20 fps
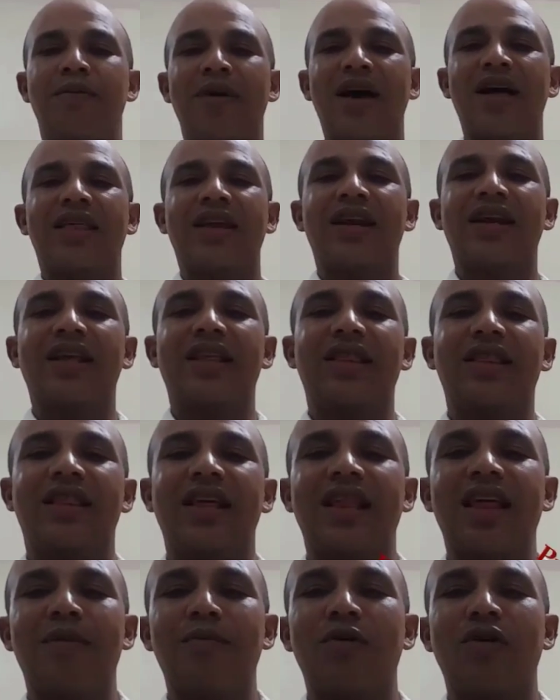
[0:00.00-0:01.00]
Padre,
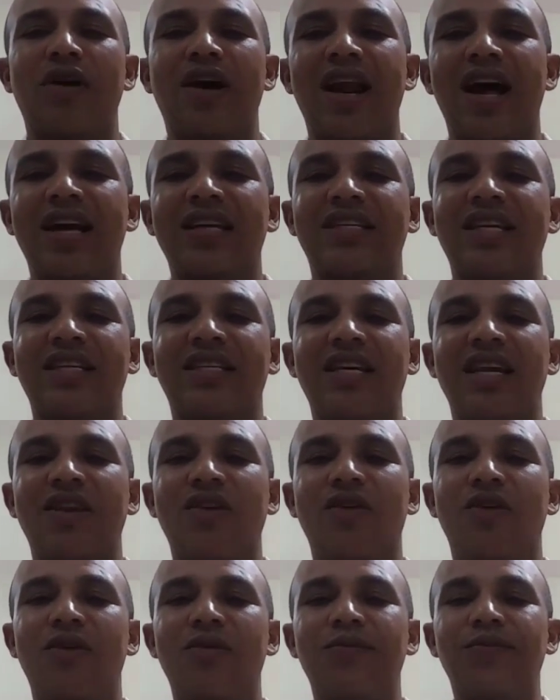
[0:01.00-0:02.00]
te damos gracias,
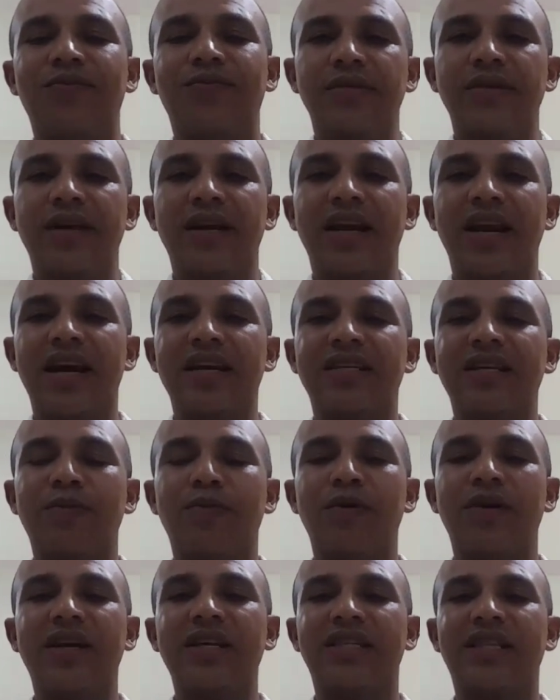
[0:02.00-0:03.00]
Señor
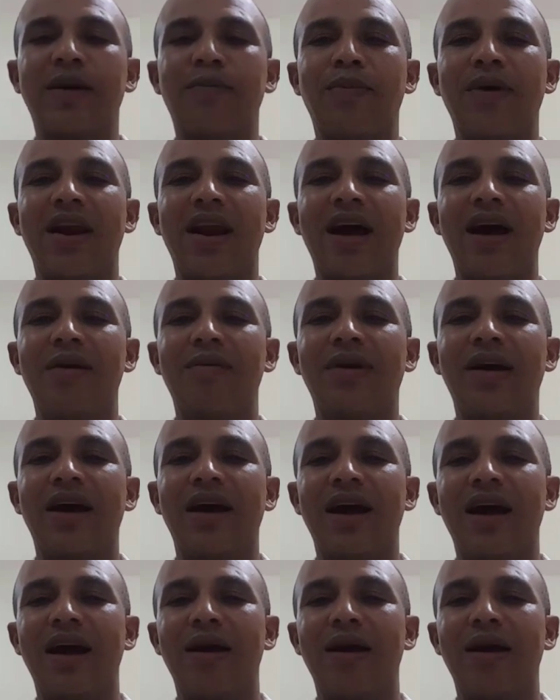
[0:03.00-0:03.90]
Gracias por esta palabra.